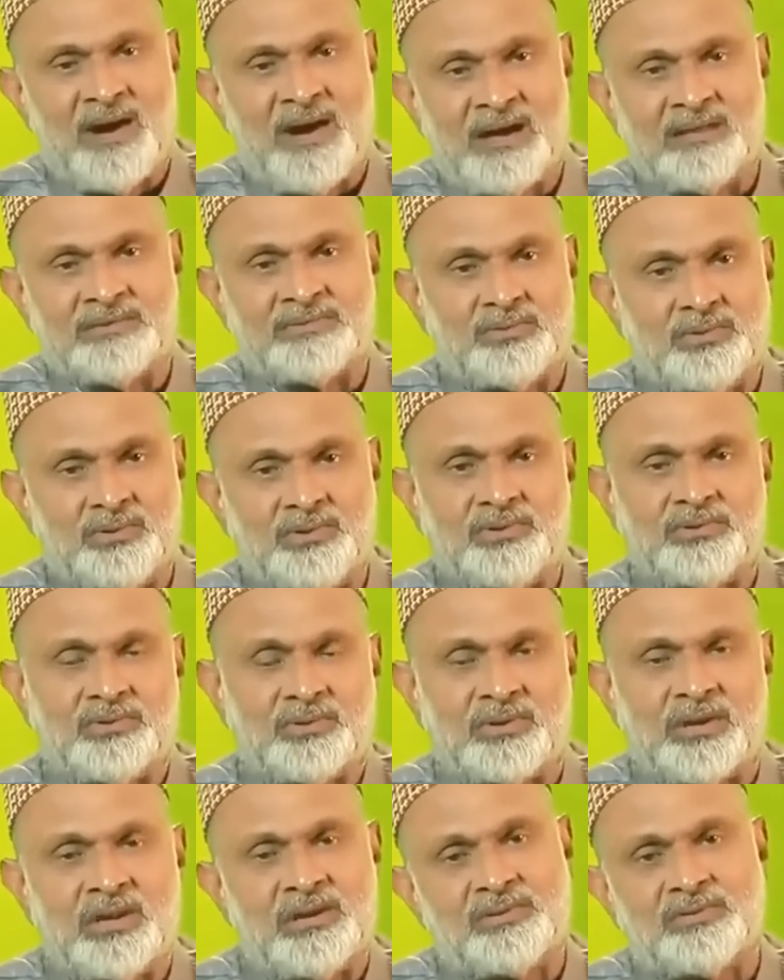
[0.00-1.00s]
ভাত দড়ি
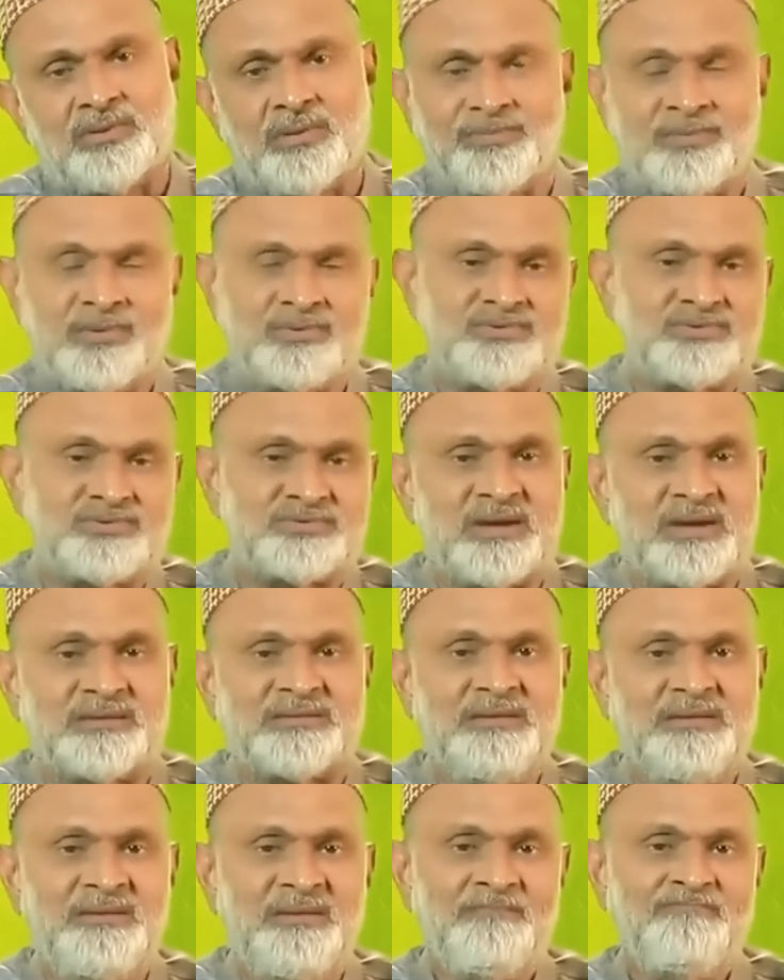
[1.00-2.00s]
তরকারি সব কিছুর
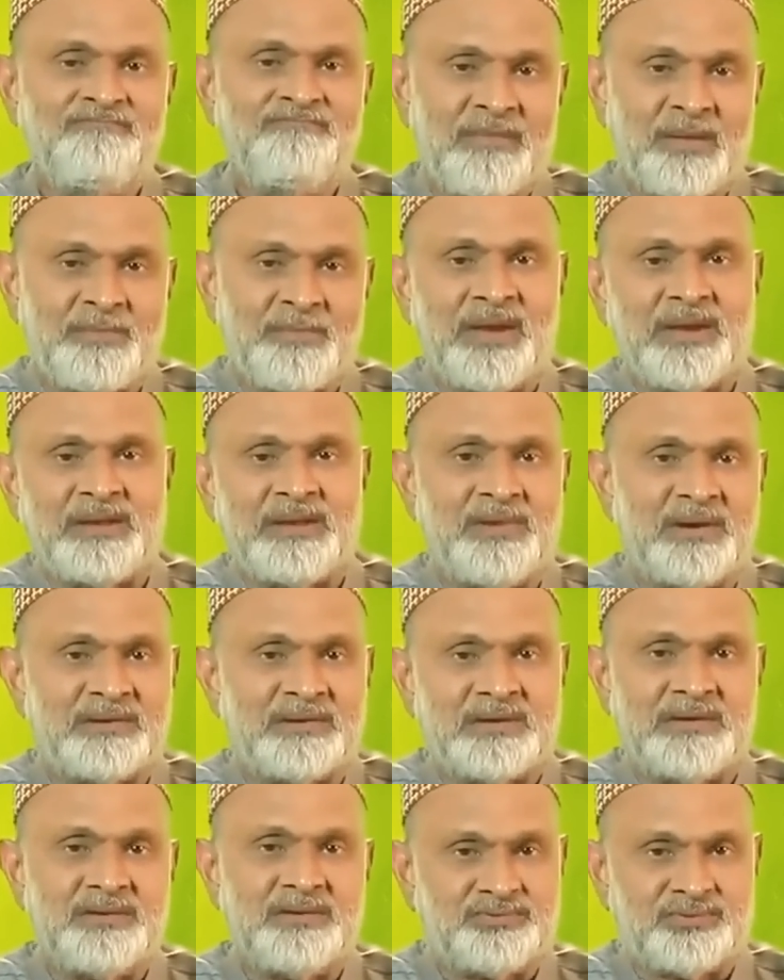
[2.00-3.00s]
সাথে বাড়ি
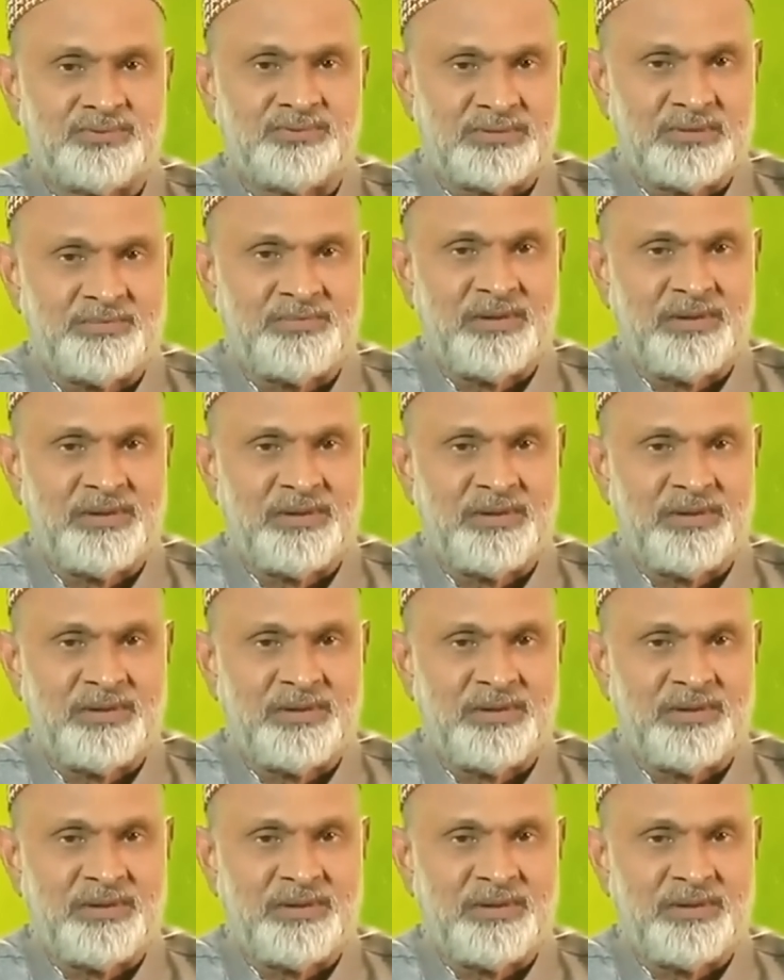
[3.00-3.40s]
মাংসটা ইউজ করতে